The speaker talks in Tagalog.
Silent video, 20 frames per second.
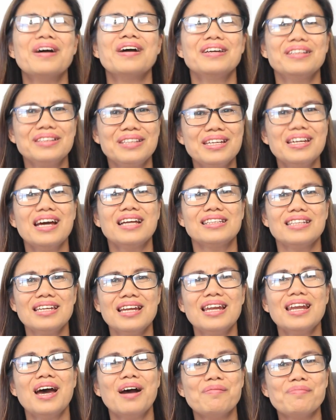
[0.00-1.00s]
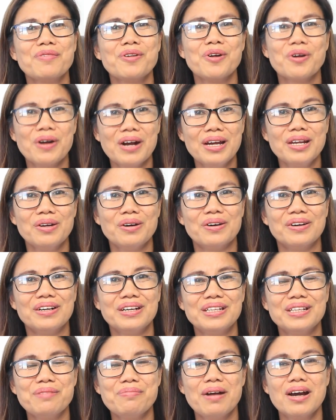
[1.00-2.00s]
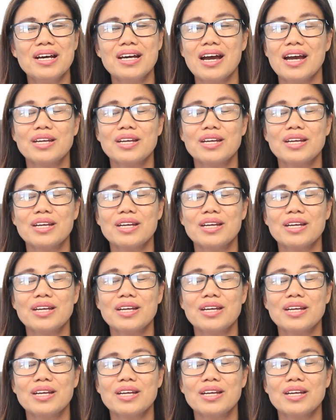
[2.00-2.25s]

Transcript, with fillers: hindi natin alam kung ano, di ba?